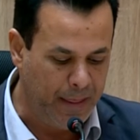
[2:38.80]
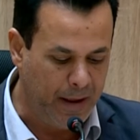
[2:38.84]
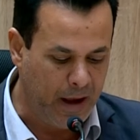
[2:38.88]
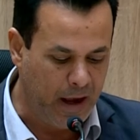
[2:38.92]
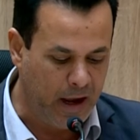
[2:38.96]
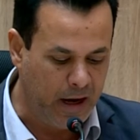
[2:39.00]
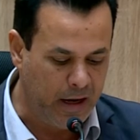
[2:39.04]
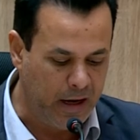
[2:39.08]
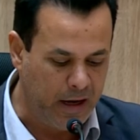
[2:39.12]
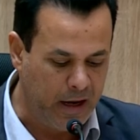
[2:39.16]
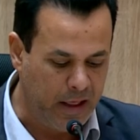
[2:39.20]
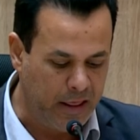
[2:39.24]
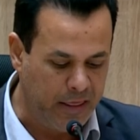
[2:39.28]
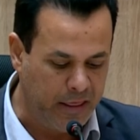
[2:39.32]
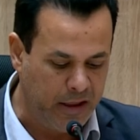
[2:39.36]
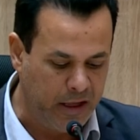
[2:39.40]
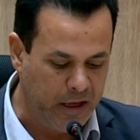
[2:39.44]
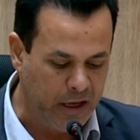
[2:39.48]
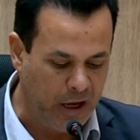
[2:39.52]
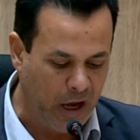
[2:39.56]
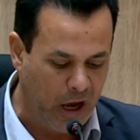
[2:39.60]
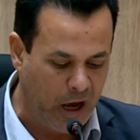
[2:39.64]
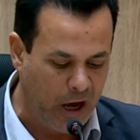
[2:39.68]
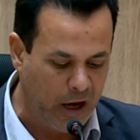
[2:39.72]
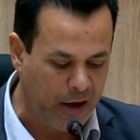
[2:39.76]

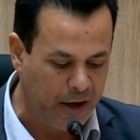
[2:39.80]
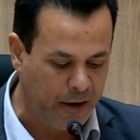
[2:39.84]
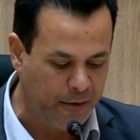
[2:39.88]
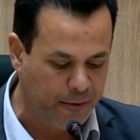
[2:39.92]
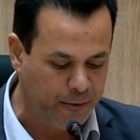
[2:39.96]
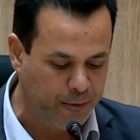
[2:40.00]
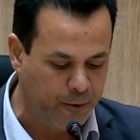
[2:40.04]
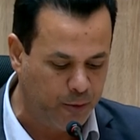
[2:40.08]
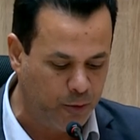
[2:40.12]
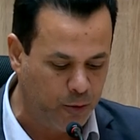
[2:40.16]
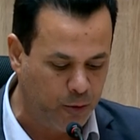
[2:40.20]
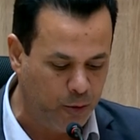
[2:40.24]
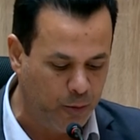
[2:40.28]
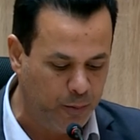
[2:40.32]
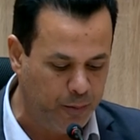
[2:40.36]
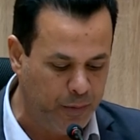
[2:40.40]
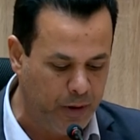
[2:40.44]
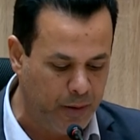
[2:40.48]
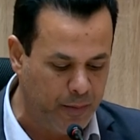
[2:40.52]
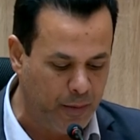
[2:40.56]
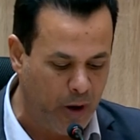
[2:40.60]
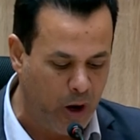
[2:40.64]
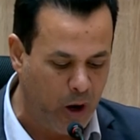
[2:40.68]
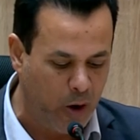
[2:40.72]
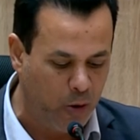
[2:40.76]
الذي عرفوا
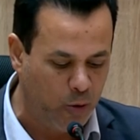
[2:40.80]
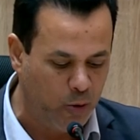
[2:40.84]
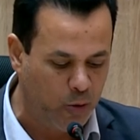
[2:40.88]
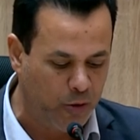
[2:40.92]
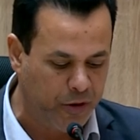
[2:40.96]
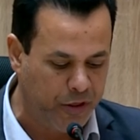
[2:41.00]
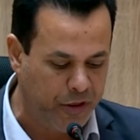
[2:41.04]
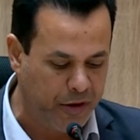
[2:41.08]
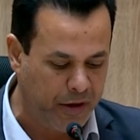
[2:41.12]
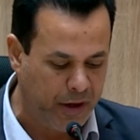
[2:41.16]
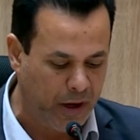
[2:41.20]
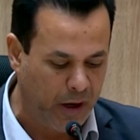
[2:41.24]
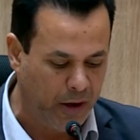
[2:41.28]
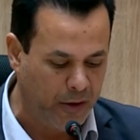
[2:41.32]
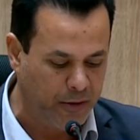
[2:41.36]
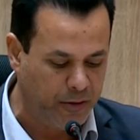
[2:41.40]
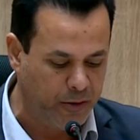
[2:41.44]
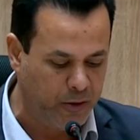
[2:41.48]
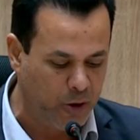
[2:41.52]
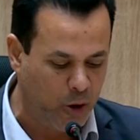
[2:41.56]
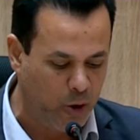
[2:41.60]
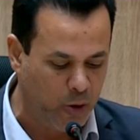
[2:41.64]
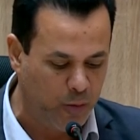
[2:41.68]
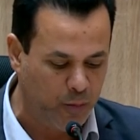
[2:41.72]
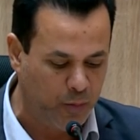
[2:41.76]
بما أوثر
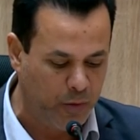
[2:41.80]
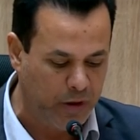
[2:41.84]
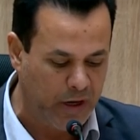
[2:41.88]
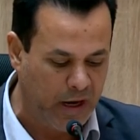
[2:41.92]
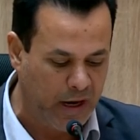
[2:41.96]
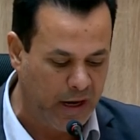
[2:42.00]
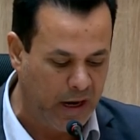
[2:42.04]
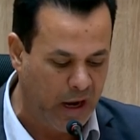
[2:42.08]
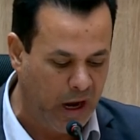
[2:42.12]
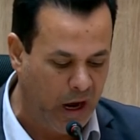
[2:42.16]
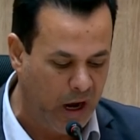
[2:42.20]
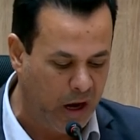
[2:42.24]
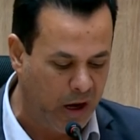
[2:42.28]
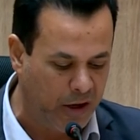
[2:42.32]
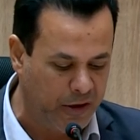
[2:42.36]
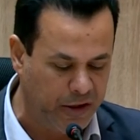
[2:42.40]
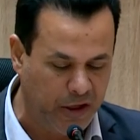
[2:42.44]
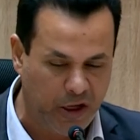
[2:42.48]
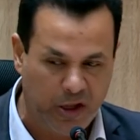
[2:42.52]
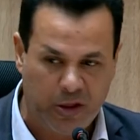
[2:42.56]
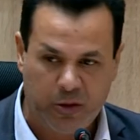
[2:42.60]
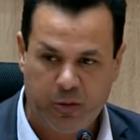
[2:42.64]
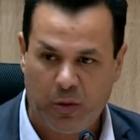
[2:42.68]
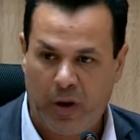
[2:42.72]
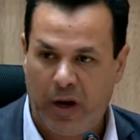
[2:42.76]
عندهم من
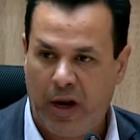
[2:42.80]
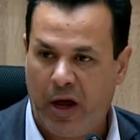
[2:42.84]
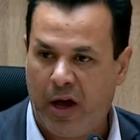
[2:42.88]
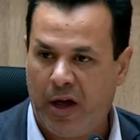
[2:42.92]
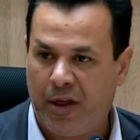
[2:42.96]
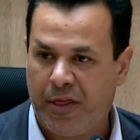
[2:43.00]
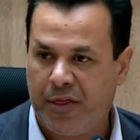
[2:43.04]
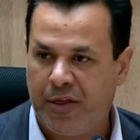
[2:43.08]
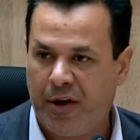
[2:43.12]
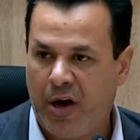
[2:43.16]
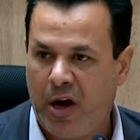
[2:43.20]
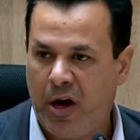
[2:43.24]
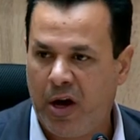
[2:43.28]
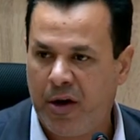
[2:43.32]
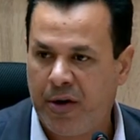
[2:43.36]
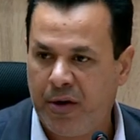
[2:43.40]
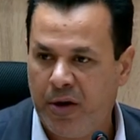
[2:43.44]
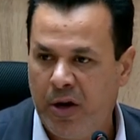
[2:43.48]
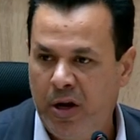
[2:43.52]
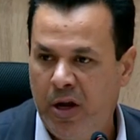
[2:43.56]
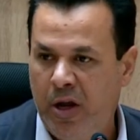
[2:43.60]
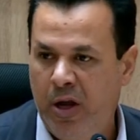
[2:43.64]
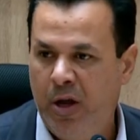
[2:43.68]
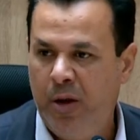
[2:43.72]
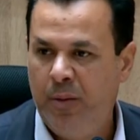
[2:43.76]
الأحاديث والآثار
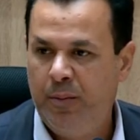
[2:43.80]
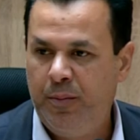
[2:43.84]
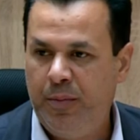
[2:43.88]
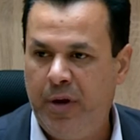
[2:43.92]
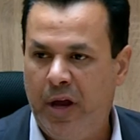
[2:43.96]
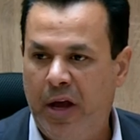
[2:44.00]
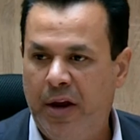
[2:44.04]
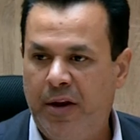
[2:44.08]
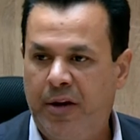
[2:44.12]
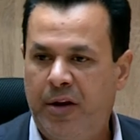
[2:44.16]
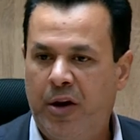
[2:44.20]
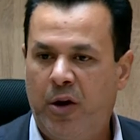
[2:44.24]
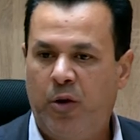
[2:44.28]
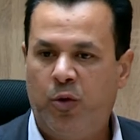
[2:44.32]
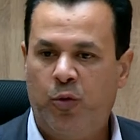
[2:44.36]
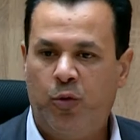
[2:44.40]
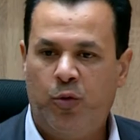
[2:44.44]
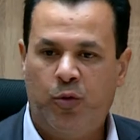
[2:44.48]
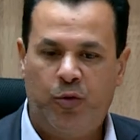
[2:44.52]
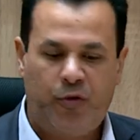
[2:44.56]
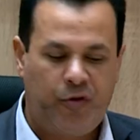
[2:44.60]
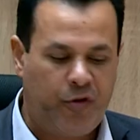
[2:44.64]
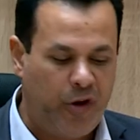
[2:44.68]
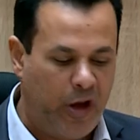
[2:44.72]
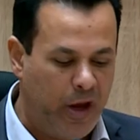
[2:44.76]

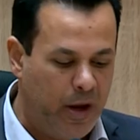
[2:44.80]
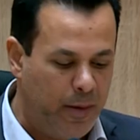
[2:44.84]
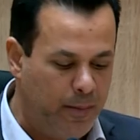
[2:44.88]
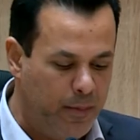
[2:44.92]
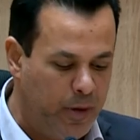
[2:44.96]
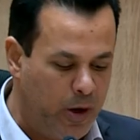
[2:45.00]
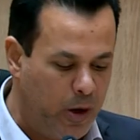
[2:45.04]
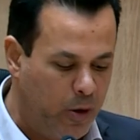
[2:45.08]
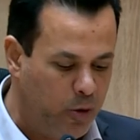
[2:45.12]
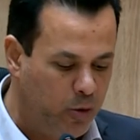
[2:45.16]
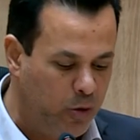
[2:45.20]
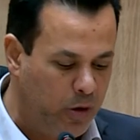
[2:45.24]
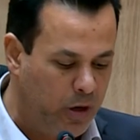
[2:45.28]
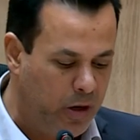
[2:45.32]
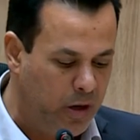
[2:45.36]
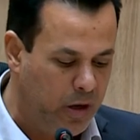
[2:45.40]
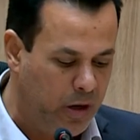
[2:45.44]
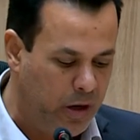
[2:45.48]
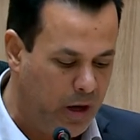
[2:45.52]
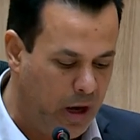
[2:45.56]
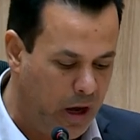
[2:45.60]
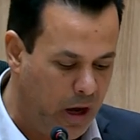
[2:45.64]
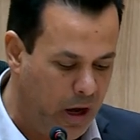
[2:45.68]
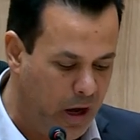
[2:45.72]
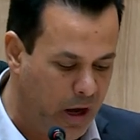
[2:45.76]
بأنه سيملأ
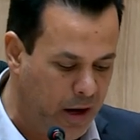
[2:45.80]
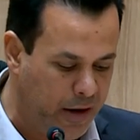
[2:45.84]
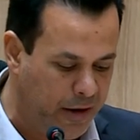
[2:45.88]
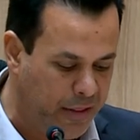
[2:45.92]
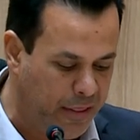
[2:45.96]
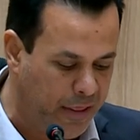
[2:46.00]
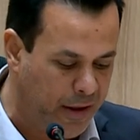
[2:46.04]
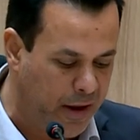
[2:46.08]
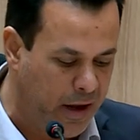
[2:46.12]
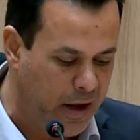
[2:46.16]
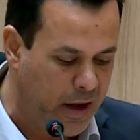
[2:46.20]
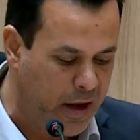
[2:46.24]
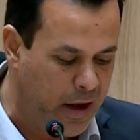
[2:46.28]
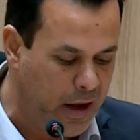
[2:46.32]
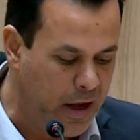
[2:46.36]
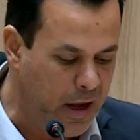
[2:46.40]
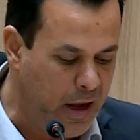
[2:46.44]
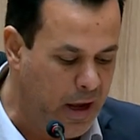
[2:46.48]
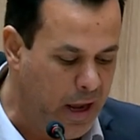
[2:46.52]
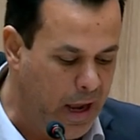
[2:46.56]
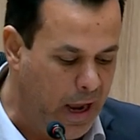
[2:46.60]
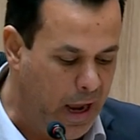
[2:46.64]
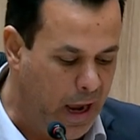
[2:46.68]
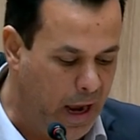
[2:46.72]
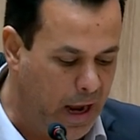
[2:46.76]
الأرض
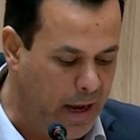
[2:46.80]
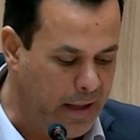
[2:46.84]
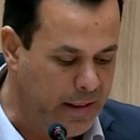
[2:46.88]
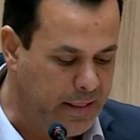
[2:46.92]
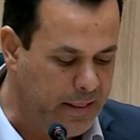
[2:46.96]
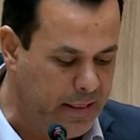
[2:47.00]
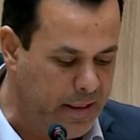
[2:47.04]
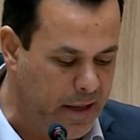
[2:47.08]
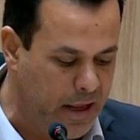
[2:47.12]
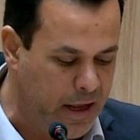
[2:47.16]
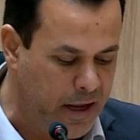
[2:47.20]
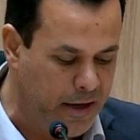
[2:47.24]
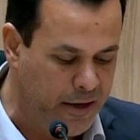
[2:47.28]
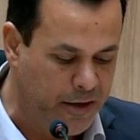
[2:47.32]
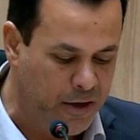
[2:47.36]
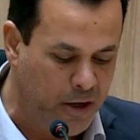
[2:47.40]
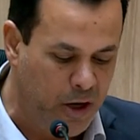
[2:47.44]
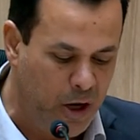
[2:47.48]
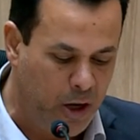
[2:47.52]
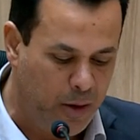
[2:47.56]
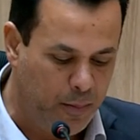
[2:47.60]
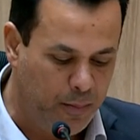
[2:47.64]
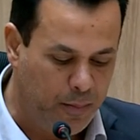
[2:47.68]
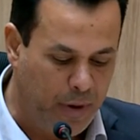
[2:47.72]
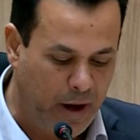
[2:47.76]
عدلا
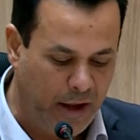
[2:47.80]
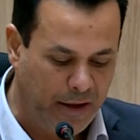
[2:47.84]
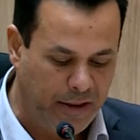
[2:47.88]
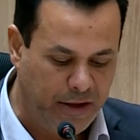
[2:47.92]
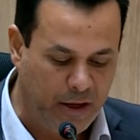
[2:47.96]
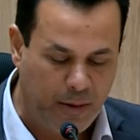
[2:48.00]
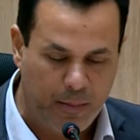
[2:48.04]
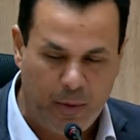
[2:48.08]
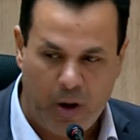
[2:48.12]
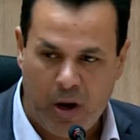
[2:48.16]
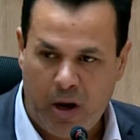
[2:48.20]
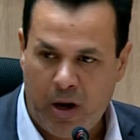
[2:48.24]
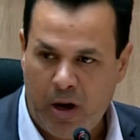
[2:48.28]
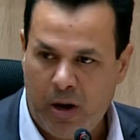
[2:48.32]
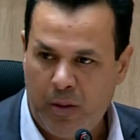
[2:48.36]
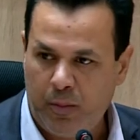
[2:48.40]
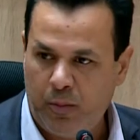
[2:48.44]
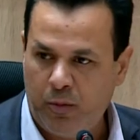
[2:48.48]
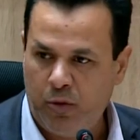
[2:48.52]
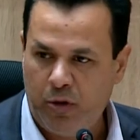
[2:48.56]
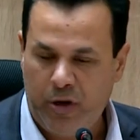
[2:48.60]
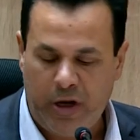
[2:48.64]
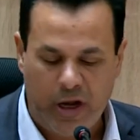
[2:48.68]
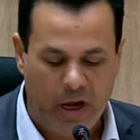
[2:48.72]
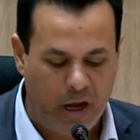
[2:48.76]
بعدما
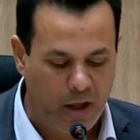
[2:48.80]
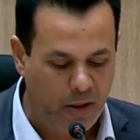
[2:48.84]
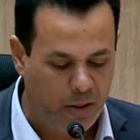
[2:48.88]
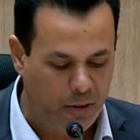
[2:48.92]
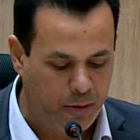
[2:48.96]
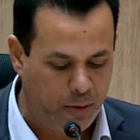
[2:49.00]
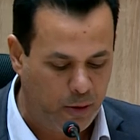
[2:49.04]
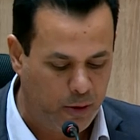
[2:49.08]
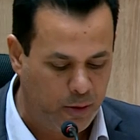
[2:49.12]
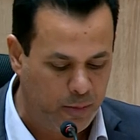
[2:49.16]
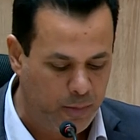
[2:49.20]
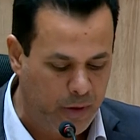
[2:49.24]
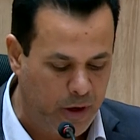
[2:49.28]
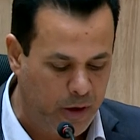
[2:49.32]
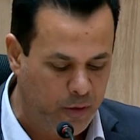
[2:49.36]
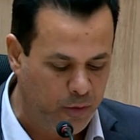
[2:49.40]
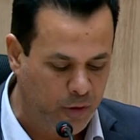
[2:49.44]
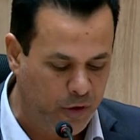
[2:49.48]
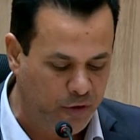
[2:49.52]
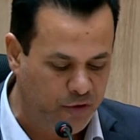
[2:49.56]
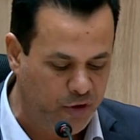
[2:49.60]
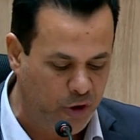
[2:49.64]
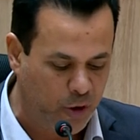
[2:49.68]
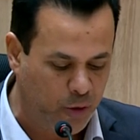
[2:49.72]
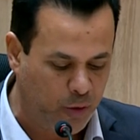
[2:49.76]
ملئت ظلما
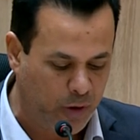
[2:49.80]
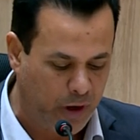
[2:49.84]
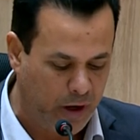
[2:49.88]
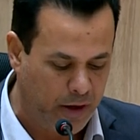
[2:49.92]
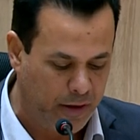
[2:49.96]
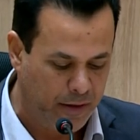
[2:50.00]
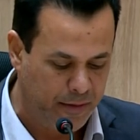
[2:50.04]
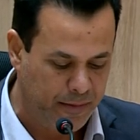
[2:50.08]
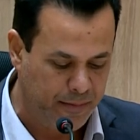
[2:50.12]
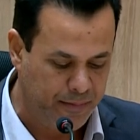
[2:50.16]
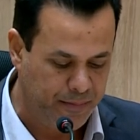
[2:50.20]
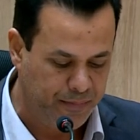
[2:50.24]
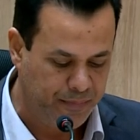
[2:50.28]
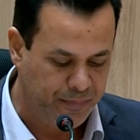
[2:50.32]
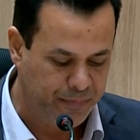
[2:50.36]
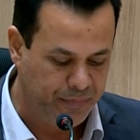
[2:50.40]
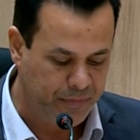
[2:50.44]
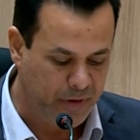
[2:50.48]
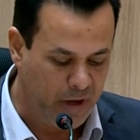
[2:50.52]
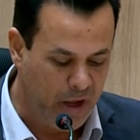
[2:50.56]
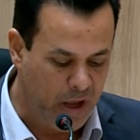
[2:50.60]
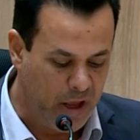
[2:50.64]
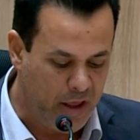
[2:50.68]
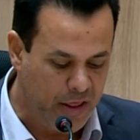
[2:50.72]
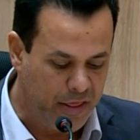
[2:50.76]
وجورا
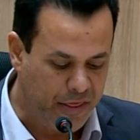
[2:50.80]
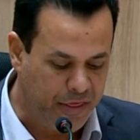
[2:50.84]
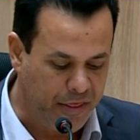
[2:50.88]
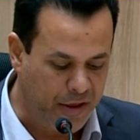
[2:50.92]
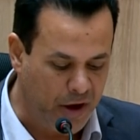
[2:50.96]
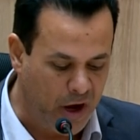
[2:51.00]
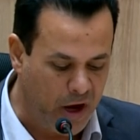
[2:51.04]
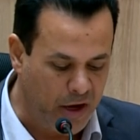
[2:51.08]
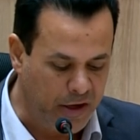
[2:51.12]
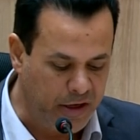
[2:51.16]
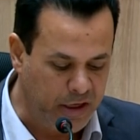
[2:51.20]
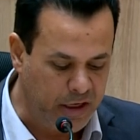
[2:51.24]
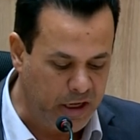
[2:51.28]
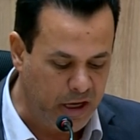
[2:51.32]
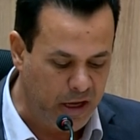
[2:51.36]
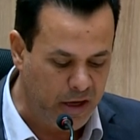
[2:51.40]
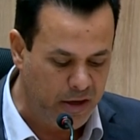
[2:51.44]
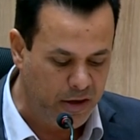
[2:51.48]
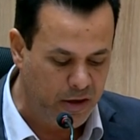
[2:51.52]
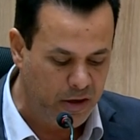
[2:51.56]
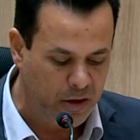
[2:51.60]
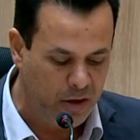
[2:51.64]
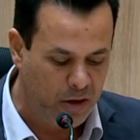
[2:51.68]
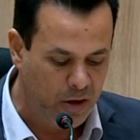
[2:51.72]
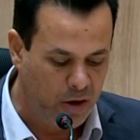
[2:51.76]

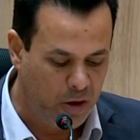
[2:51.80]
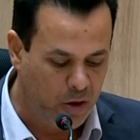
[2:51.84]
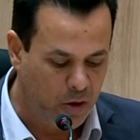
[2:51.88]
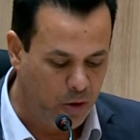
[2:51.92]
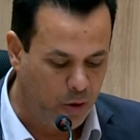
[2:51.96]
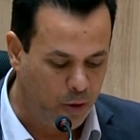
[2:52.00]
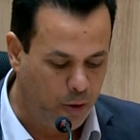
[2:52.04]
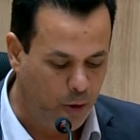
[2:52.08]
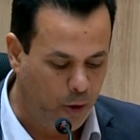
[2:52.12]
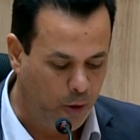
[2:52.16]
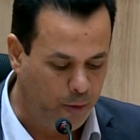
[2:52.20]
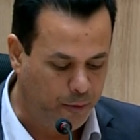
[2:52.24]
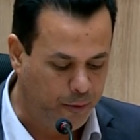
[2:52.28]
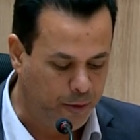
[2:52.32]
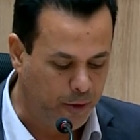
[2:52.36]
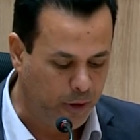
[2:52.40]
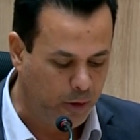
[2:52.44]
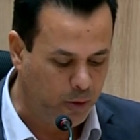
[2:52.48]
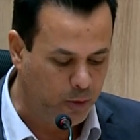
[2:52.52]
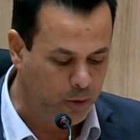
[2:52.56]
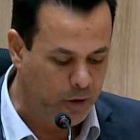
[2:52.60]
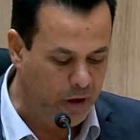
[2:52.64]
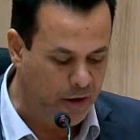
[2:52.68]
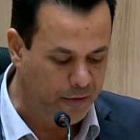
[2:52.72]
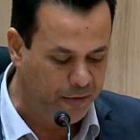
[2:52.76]
ثانيا ضعف
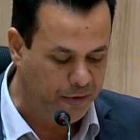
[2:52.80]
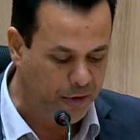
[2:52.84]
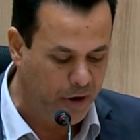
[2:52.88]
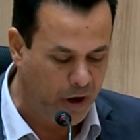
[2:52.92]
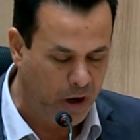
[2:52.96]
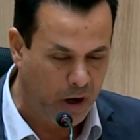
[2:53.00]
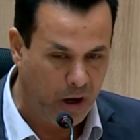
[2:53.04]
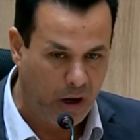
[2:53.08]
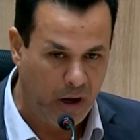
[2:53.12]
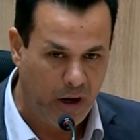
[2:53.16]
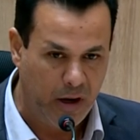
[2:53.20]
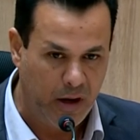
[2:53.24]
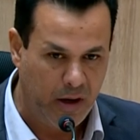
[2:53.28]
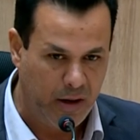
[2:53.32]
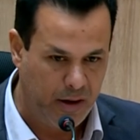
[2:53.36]
الخلفاء